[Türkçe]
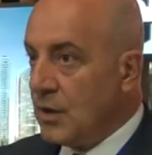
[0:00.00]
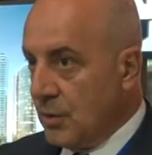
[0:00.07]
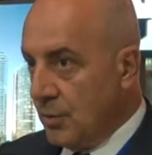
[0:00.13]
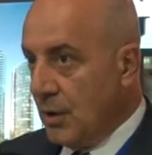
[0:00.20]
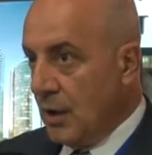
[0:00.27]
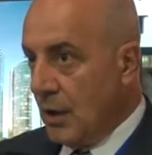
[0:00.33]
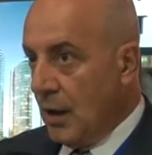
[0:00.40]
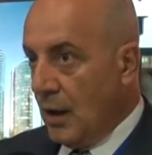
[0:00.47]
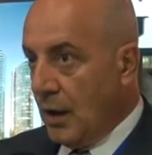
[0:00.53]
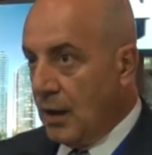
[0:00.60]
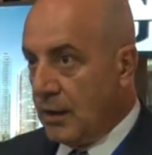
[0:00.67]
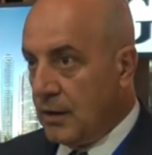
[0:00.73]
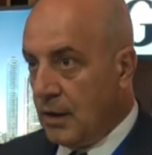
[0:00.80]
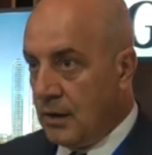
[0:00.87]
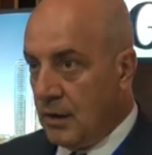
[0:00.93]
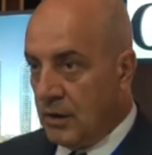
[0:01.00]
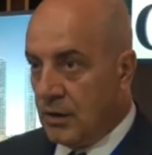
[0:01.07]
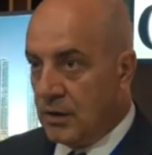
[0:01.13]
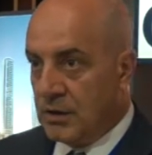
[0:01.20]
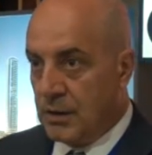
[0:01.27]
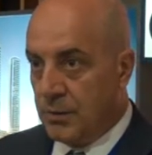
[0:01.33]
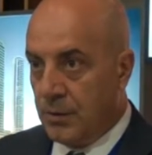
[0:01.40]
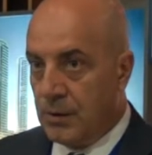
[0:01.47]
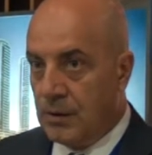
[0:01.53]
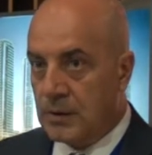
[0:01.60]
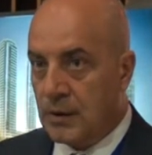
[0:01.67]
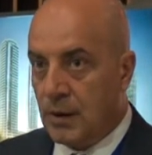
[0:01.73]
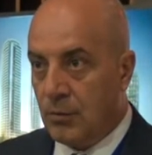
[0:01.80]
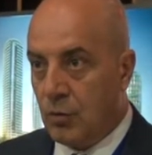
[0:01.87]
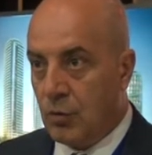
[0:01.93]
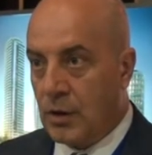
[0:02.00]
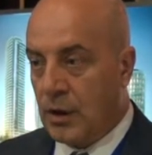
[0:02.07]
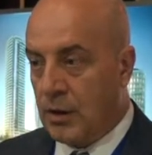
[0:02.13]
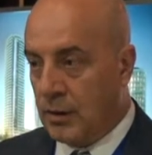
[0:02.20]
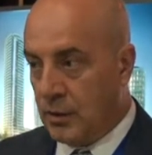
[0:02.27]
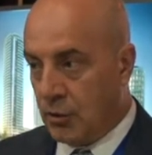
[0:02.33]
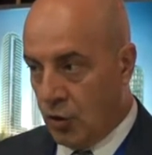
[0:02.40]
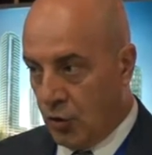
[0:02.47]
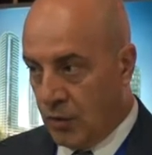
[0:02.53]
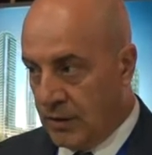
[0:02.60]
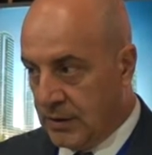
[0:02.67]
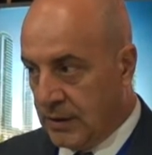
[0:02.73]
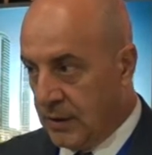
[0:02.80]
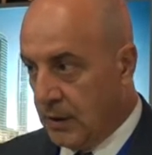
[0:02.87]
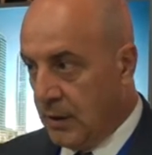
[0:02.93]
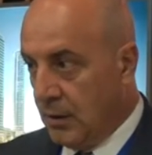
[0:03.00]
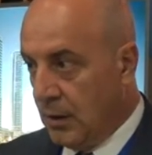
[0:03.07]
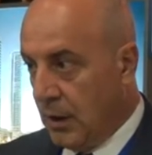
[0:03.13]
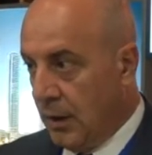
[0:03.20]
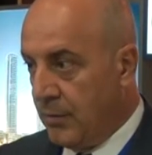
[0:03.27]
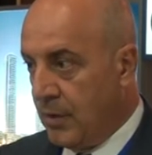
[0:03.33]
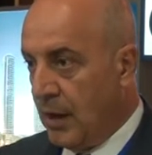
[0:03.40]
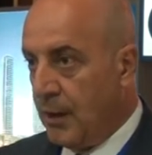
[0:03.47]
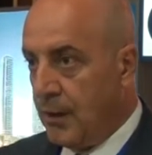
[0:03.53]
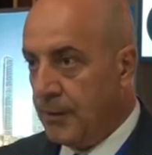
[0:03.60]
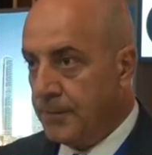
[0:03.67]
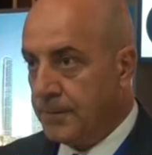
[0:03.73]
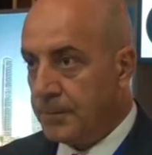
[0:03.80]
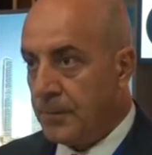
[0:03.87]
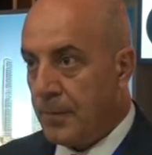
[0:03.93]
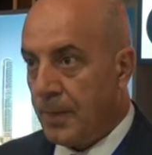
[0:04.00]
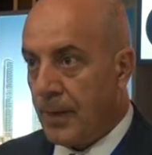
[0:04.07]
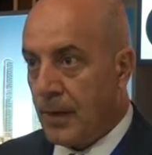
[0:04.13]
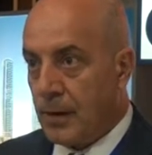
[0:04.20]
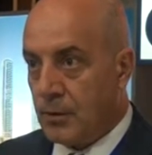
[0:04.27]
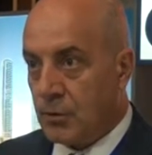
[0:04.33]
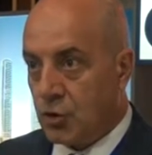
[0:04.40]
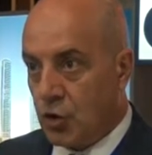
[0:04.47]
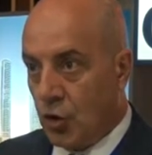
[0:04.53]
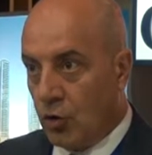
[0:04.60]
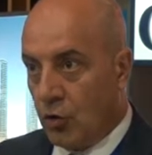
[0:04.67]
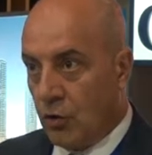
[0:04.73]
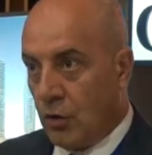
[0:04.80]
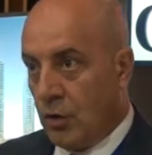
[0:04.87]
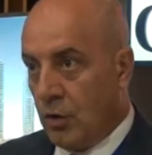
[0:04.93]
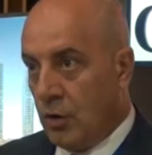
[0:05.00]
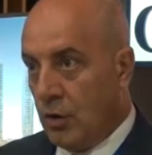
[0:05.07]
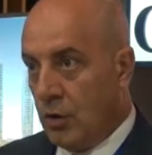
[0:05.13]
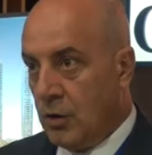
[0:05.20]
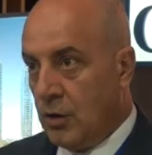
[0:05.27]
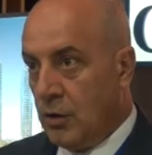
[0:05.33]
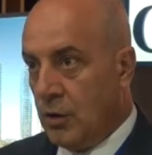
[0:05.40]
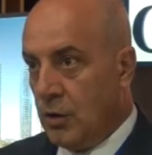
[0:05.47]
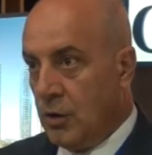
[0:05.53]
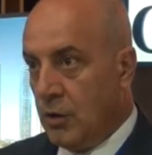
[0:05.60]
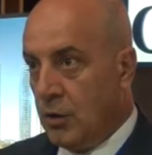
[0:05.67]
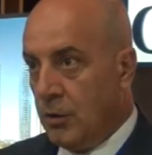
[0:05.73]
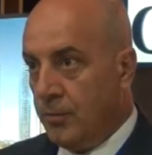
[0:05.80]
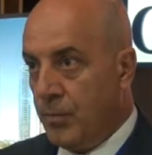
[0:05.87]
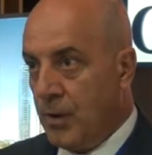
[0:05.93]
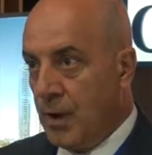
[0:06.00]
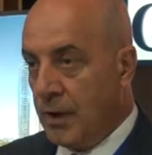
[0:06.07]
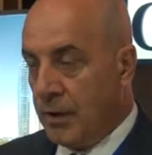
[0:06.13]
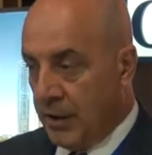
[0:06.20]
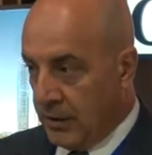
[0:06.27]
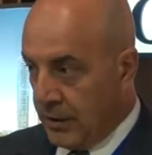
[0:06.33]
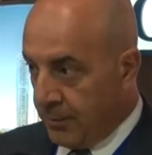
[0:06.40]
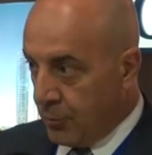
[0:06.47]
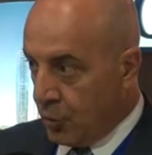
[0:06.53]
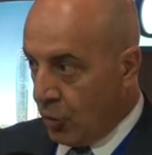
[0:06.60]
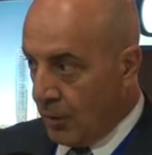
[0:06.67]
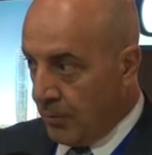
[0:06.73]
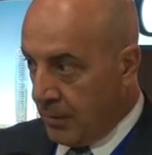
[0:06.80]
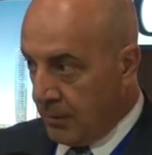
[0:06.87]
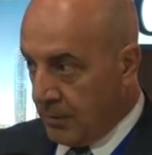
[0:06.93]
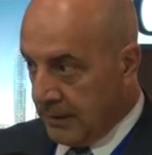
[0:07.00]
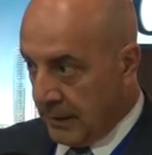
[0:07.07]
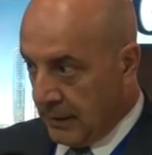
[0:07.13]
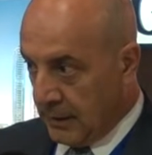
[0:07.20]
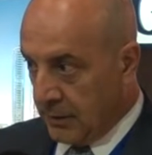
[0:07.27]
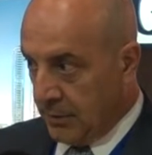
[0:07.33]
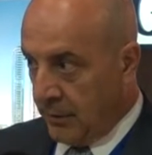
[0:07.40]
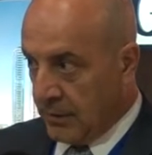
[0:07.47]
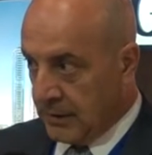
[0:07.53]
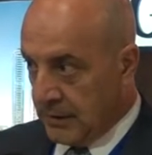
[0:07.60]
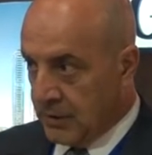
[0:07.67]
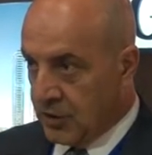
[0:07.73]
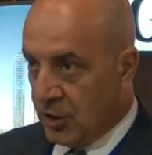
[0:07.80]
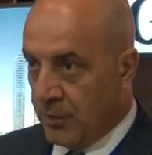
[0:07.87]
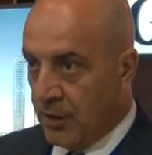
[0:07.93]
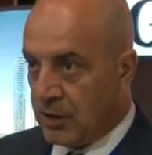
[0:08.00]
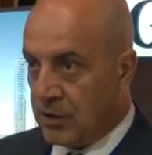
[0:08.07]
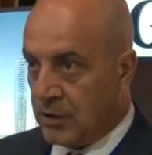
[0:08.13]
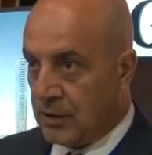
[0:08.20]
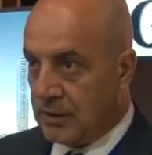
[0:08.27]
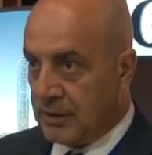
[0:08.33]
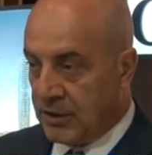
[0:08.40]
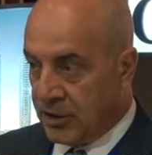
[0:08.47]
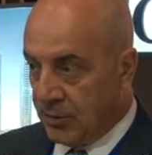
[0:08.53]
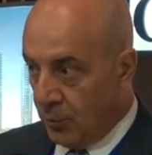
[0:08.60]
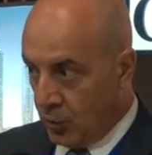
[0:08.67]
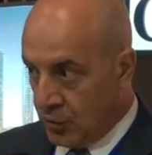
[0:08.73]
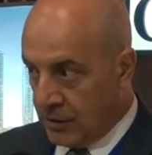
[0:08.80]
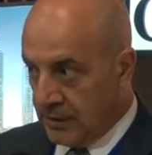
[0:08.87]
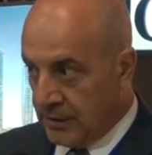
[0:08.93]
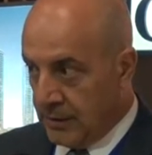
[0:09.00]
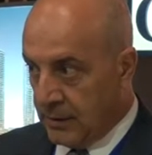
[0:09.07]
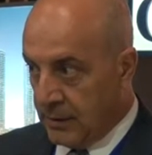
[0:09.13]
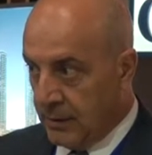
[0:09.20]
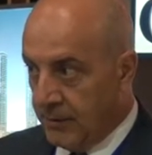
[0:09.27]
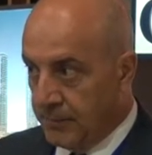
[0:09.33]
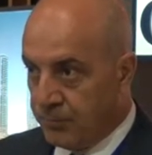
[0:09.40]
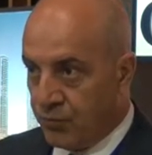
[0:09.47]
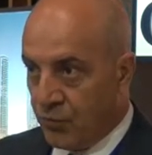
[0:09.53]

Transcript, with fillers: Şimdi hakikaten dediğiniz gibi İstanbul Gala'da çok hızlı hem de çok e, kritik bir dönemde biz tanıtıma ve satışa başladık. Seçim öncesiydi.